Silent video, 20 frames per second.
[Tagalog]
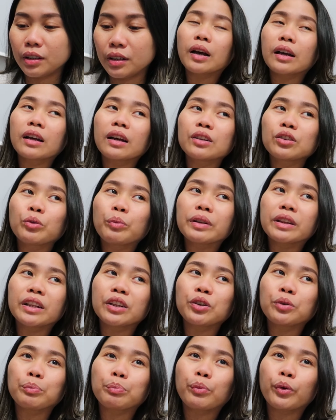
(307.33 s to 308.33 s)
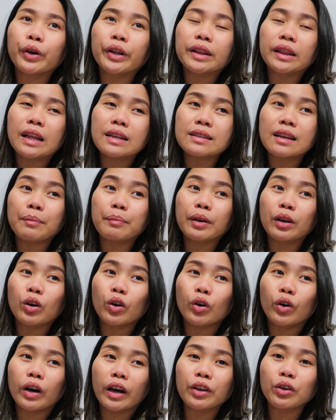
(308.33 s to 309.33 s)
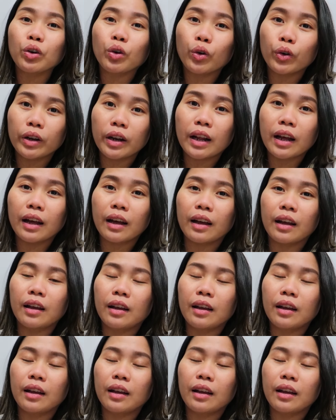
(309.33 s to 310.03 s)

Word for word: Hanggang dumating yung point na sabi ko, ayoko na,